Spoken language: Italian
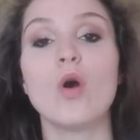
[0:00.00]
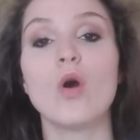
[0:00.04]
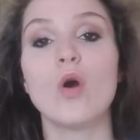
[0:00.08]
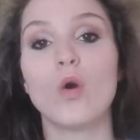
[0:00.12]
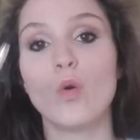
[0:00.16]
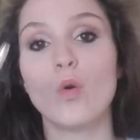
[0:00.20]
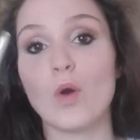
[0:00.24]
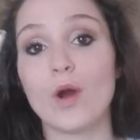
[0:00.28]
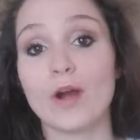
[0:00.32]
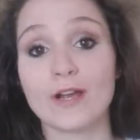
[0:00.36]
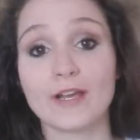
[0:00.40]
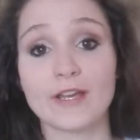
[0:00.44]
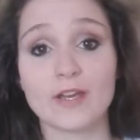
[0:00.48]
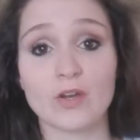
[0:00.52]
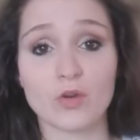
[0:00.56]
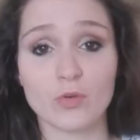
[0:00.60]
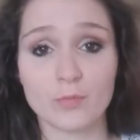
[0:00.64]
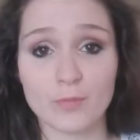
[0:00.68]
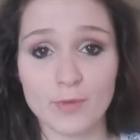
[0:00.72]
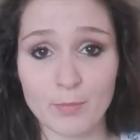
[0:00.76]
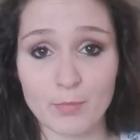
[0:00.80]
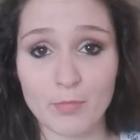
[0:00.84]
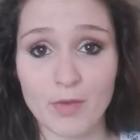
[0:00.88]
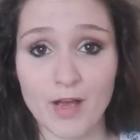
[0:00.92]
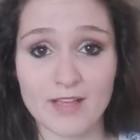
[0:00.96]
o anche
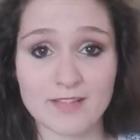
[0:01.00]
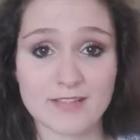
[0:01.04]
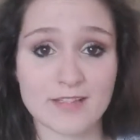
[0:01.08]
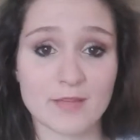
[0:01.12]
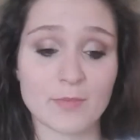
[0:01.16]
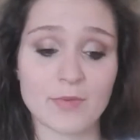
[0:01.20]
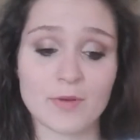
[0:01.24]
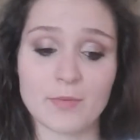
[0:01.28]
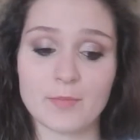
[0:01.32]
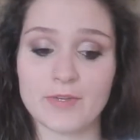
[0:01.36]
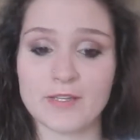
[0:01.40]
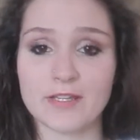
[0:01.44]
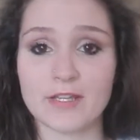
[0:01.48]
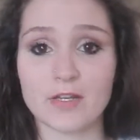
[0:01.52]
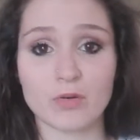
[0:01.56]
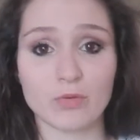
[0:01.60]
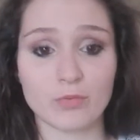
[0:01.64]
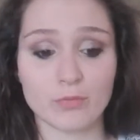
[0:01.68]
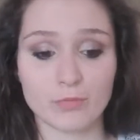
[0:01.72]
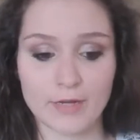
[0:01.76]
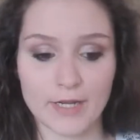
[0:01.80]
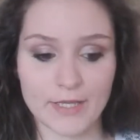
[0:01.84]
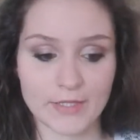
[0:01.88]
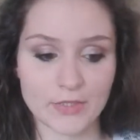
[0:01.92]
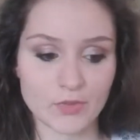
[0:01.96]
come base prima
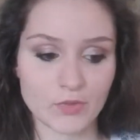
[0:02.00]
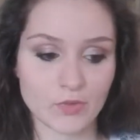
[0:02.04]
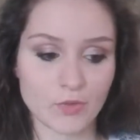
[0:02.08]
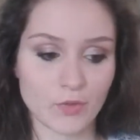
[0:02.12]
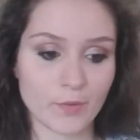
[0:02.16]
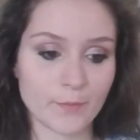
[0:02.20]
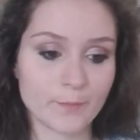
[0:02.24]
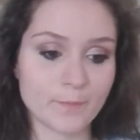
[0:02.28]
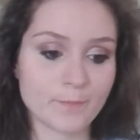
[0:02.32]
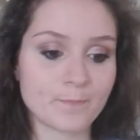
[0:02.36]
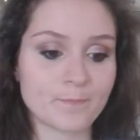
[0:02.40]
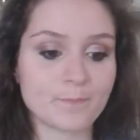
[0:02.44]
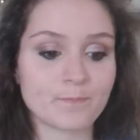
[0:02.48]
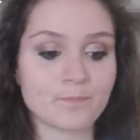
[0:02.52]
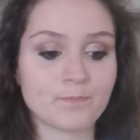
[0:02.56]
dell'ombretto